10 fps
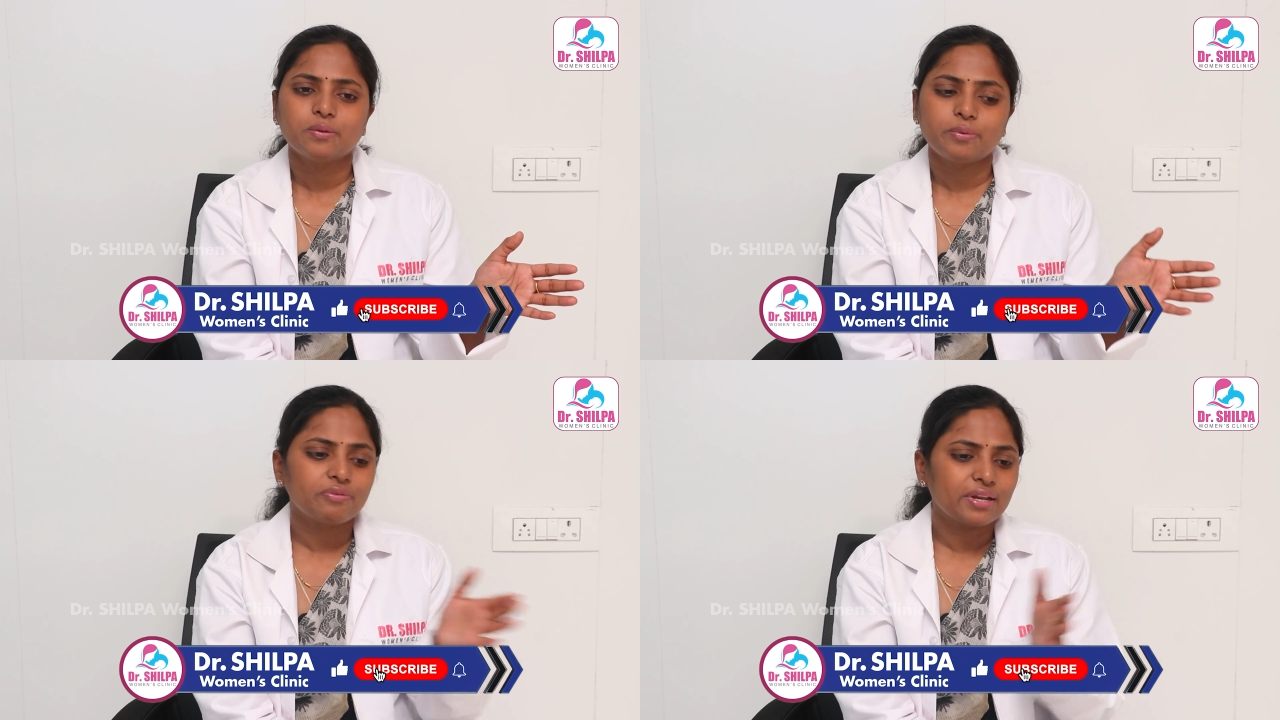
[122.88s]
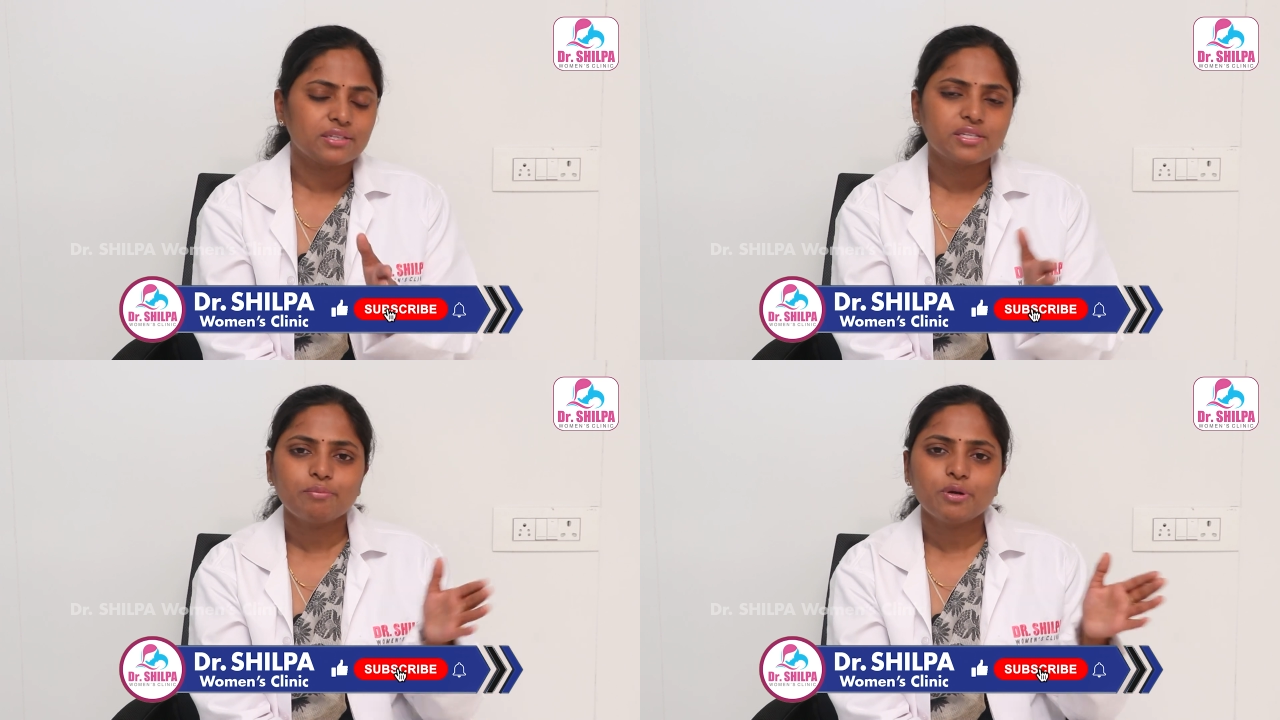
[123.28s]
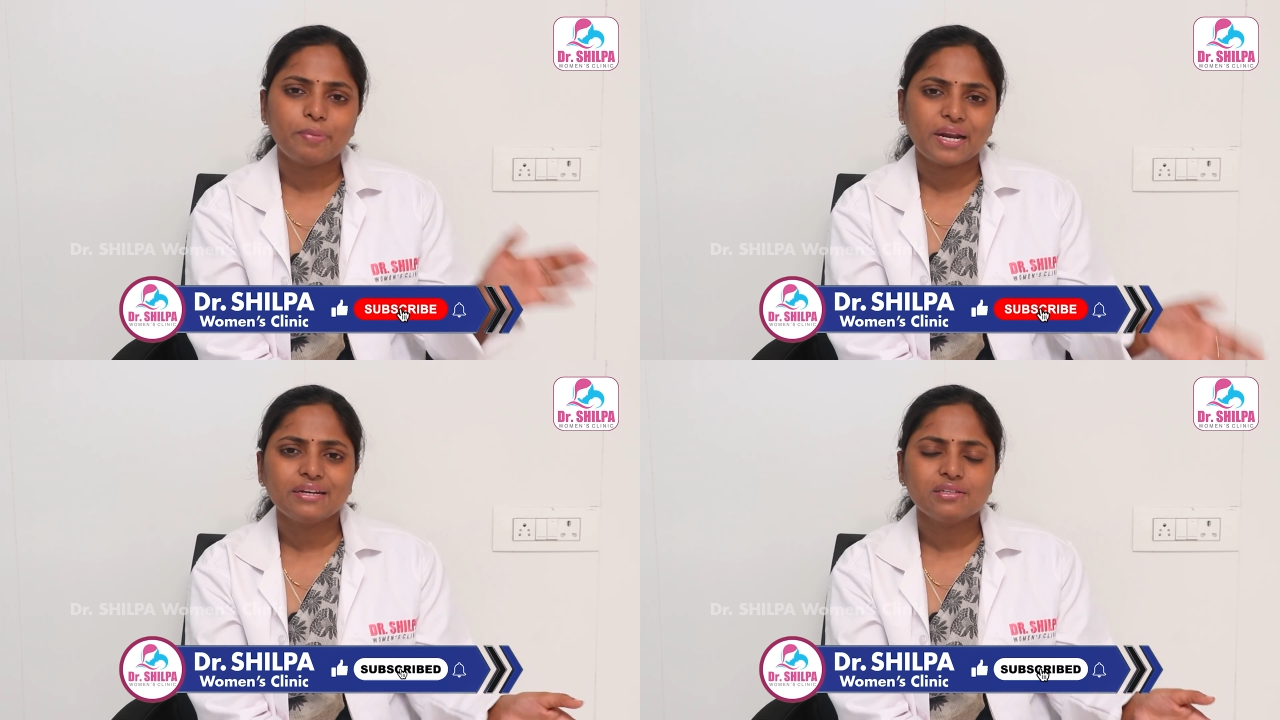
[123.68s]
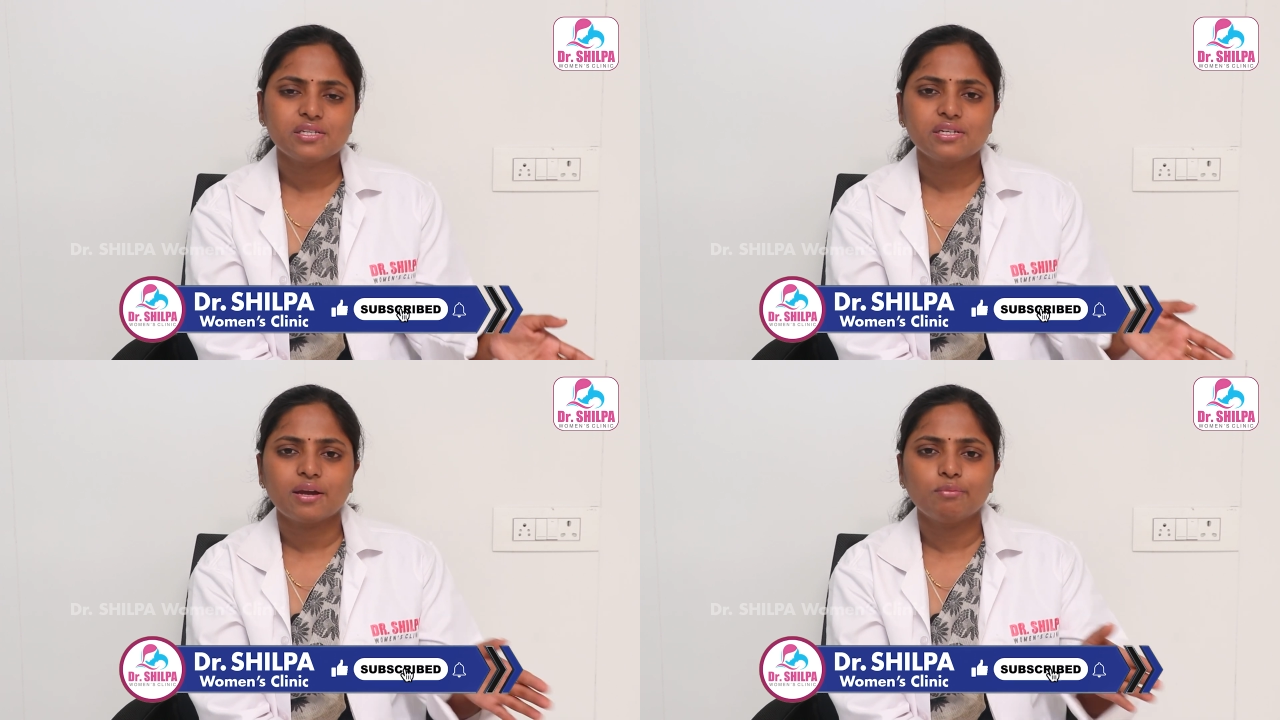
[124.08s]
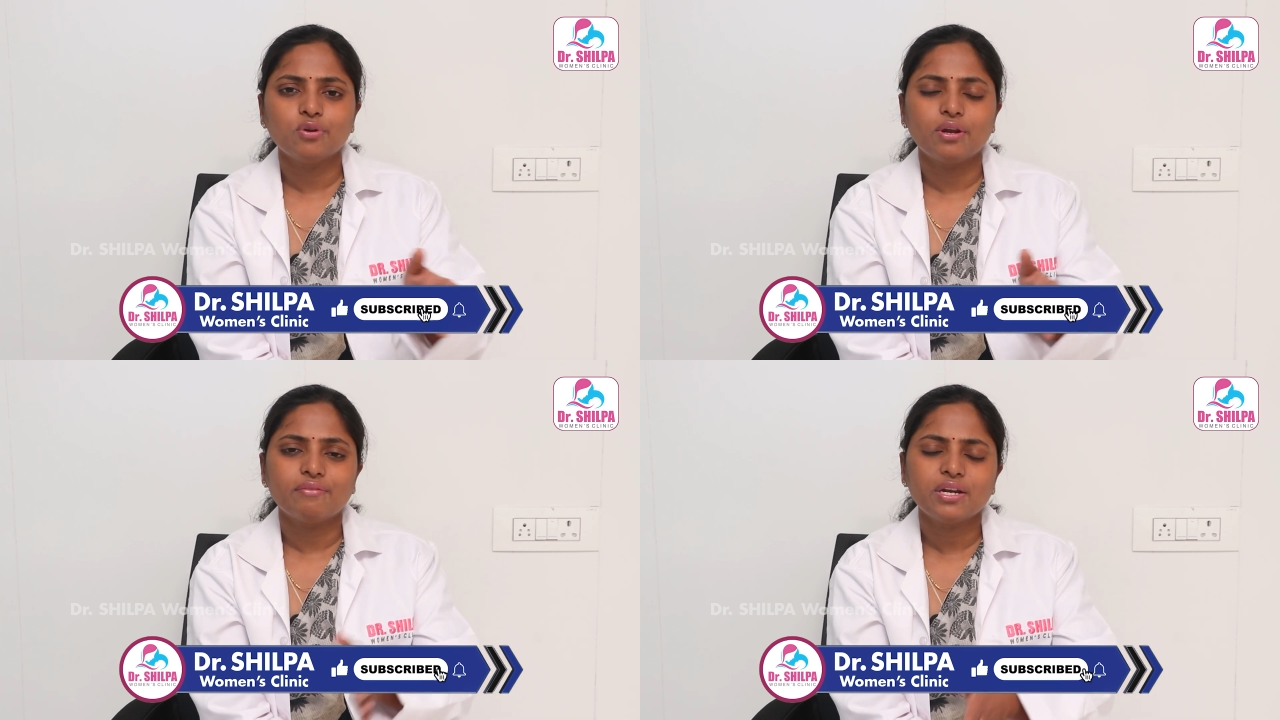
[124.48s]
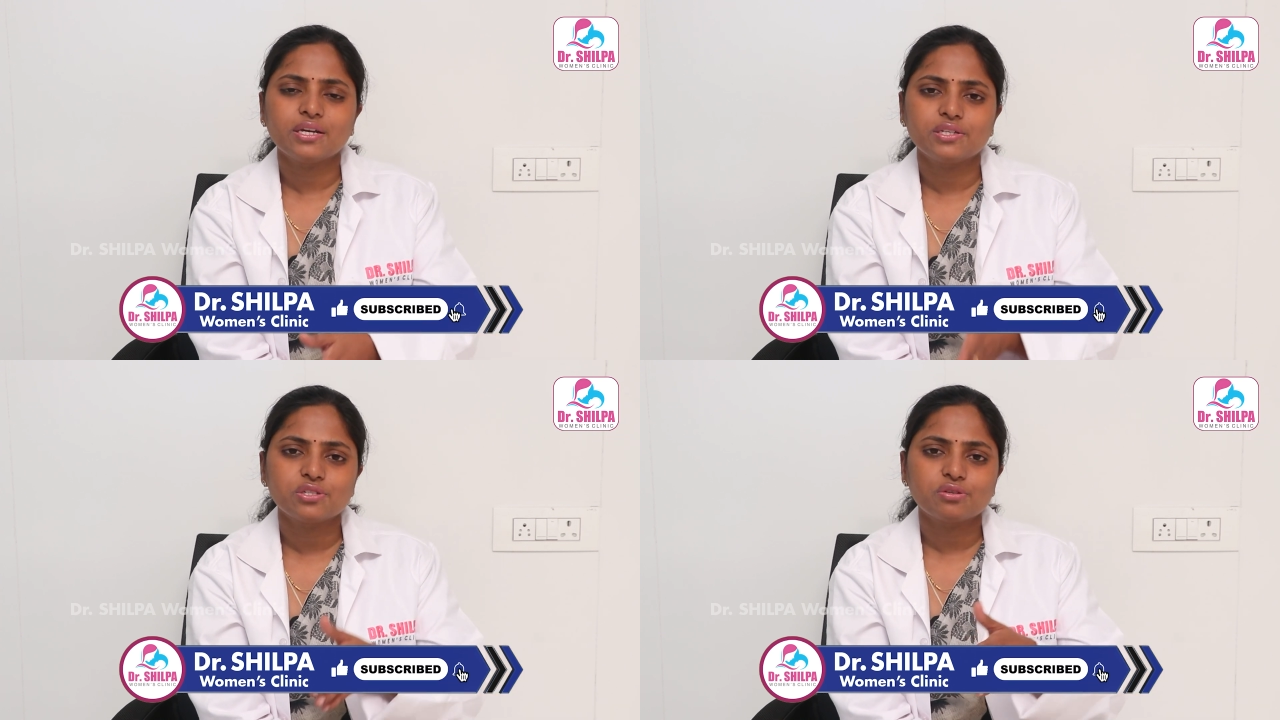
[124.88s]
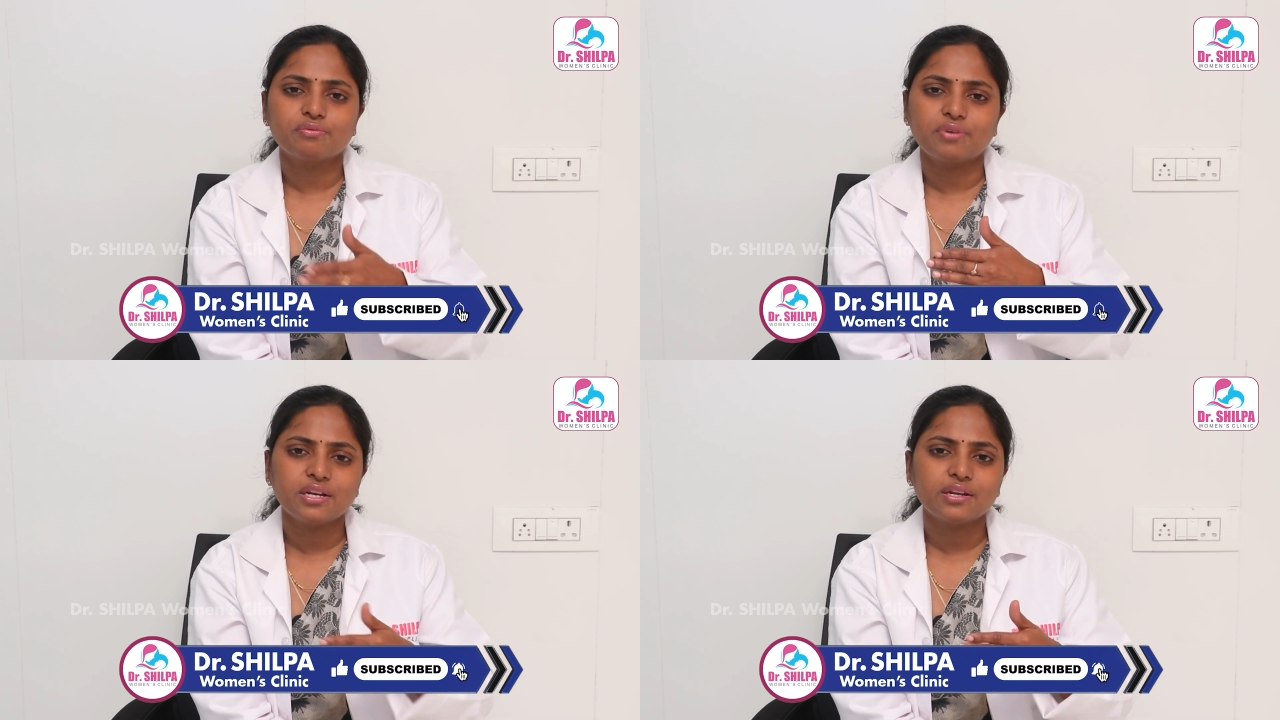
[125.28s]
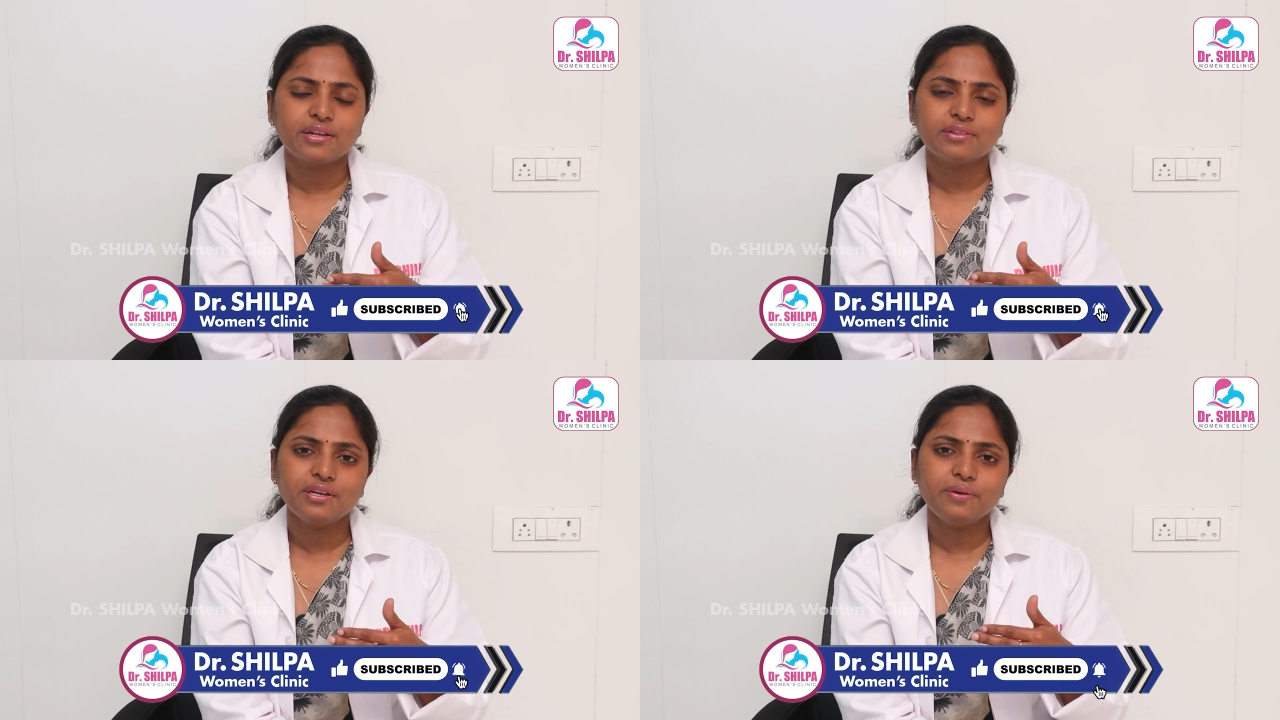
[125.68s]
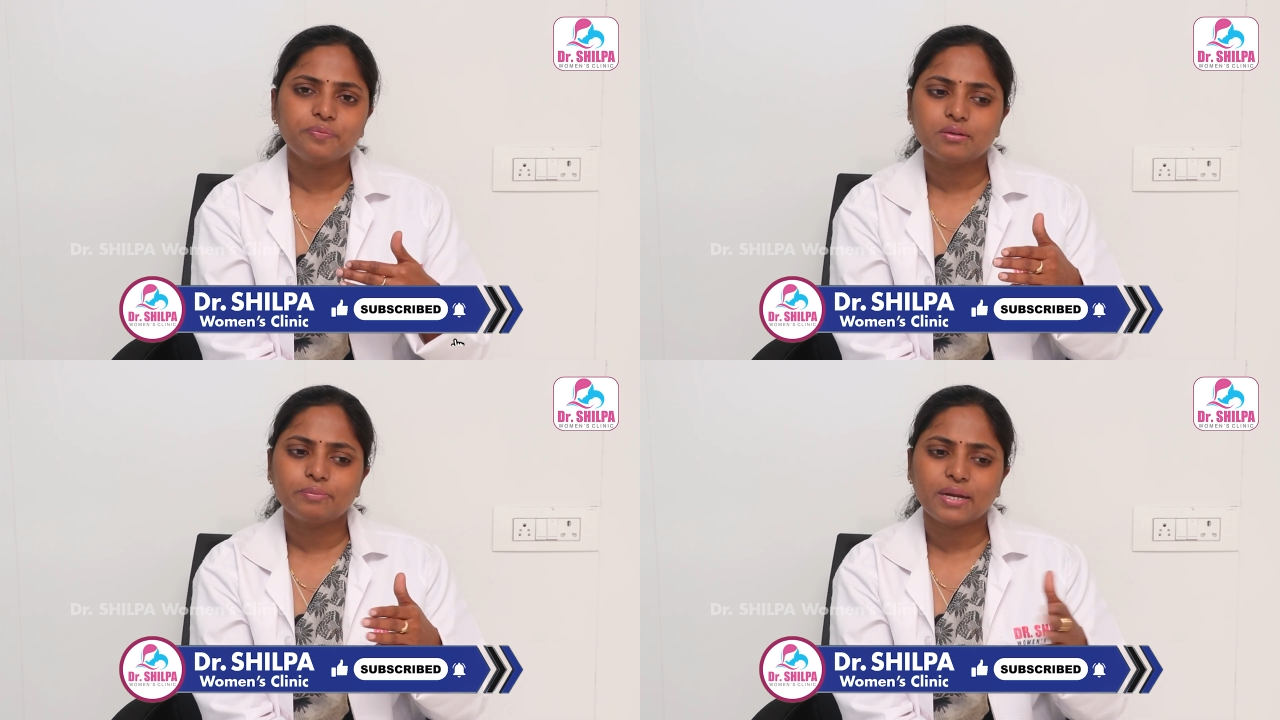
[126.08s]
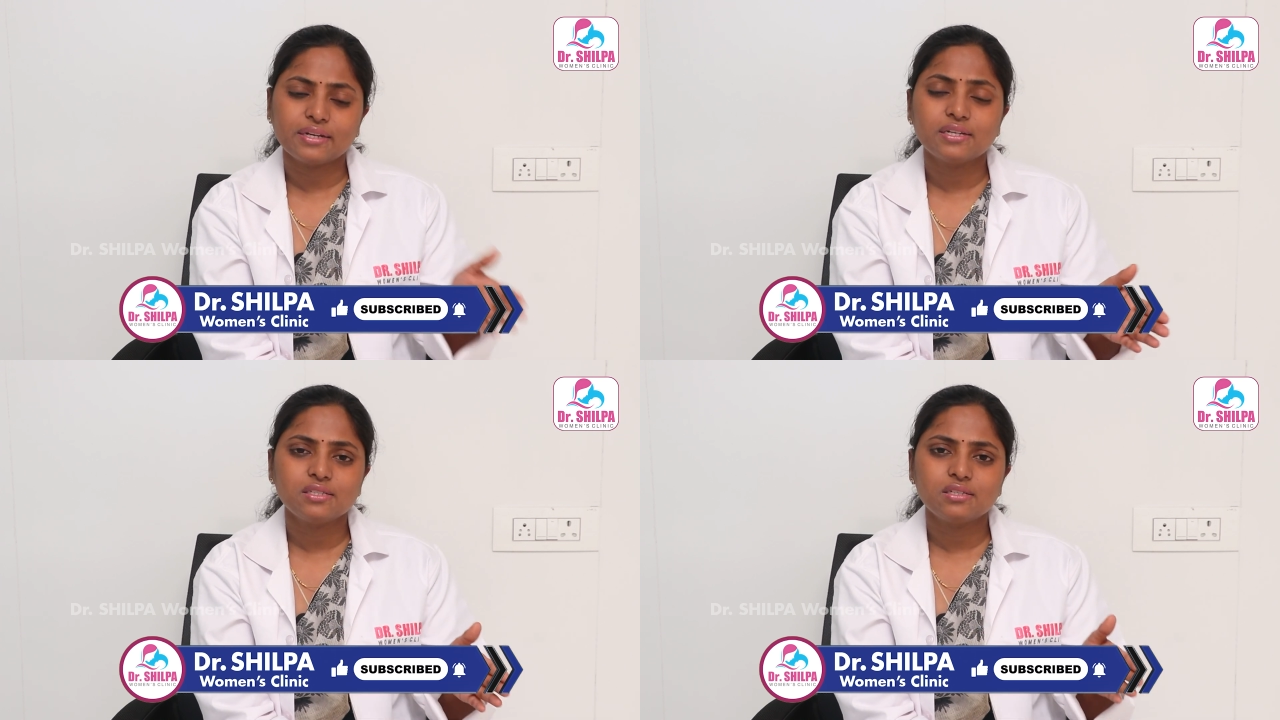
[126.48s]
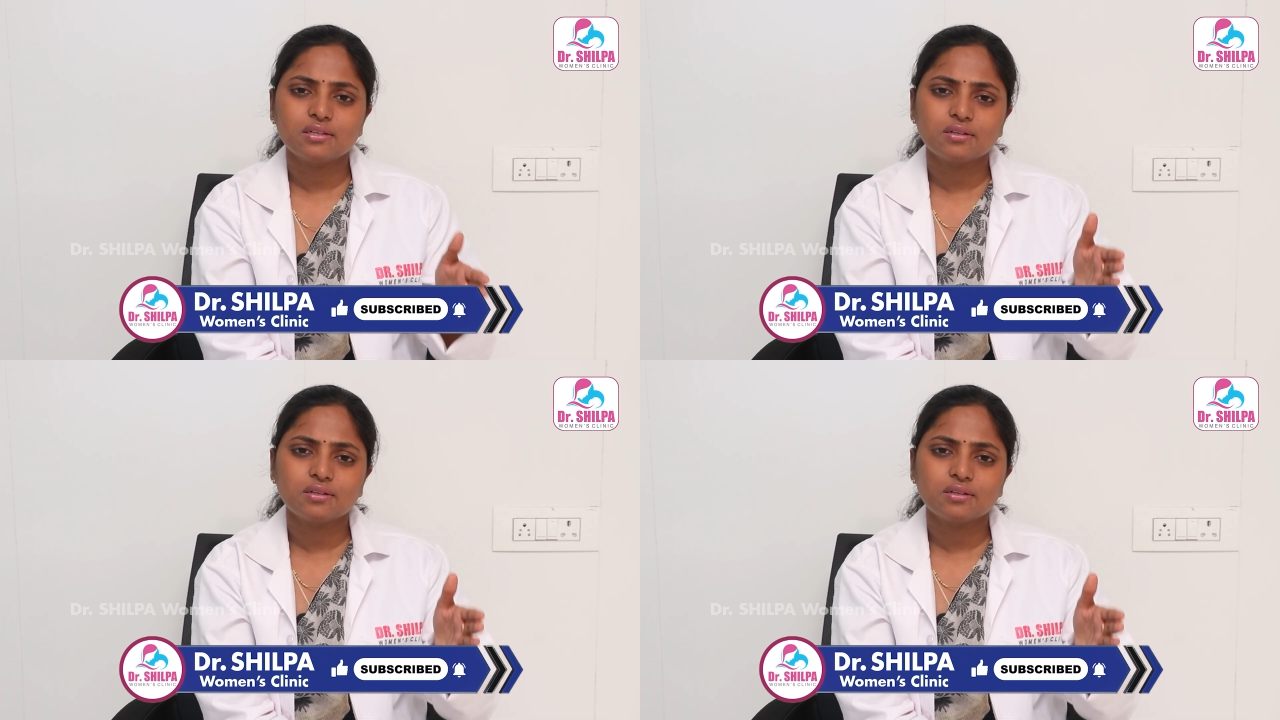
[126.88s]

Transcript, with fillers: ఇప్పుడు ఫర్ ఎగ్జాంపుల్ ప్రెగ్నెన్సీ టైంలో లెవెన్ కేజెస్ ఆఫ్ వెయిట్ అనేది ప్రెగ్నెన్